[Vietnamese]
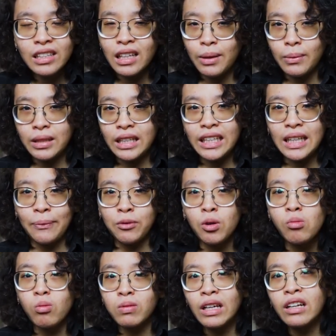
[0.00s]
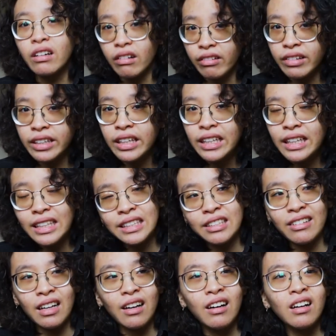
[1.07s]
Cho nên mình chỉ tập trung 1 tiếng rưỡi.
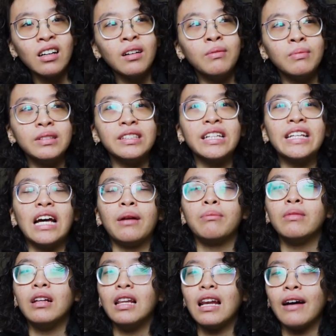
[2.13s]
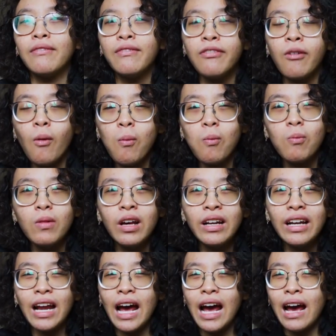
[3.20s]
Sau đó mình sẽ dành 15 phút
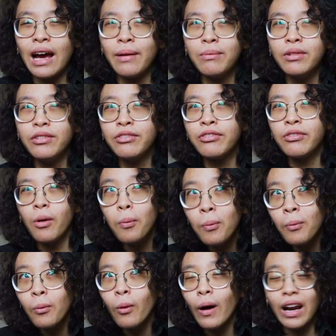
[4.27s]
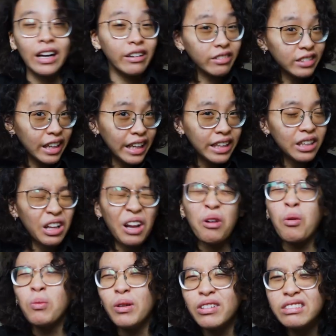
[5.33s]
đến 20 phút hay là nửa tiếng,
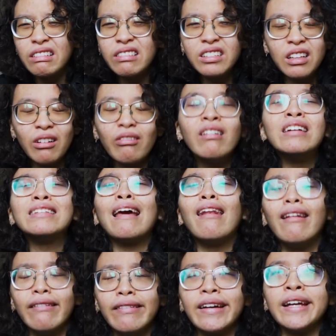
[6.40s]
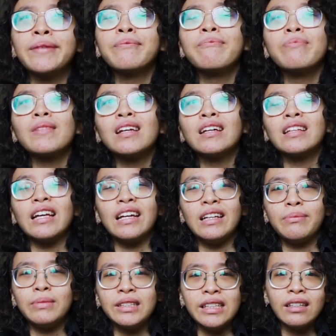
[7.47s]
cũng nửa tiếng lâu hơi chai lười, thì
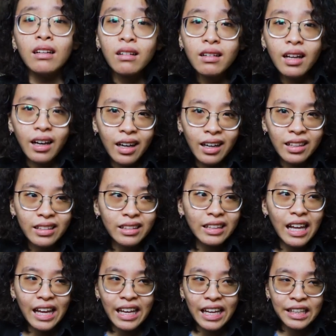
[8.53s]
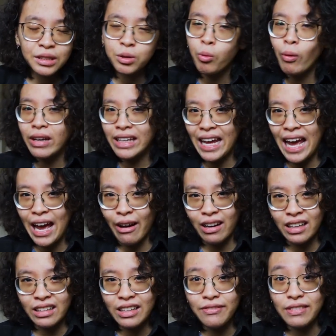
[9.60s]
mình sẽ đứng lên đi xung quanh nhà, hoặc
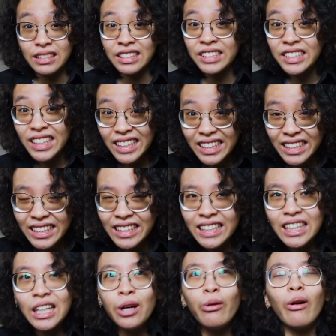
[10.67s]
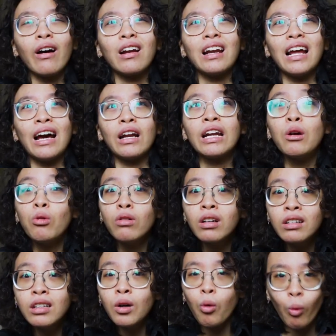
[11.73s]
là đi vệ sinh, hoặc là đi uống
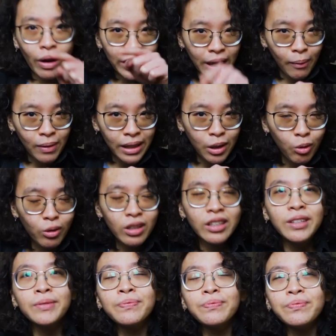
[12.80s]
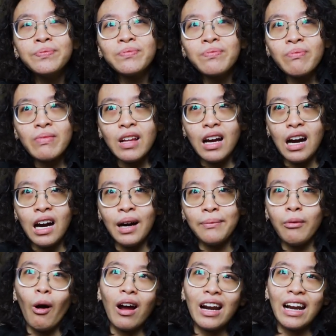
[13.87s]
nước, quan trọng là đi uống nước,
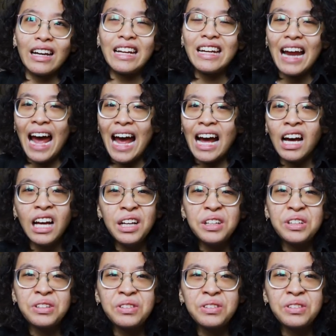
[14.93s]
hoặc là đi ra hít,